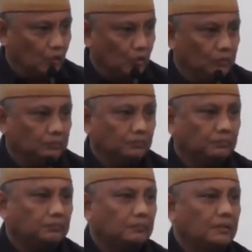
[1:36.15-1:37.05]
untuk
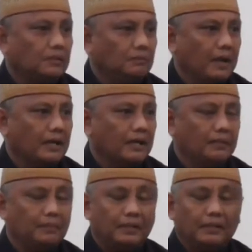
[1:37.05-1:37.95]
menetapkan harga
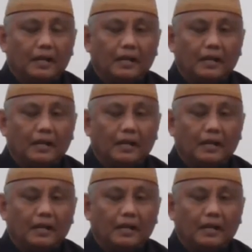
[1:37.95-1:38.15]
jagung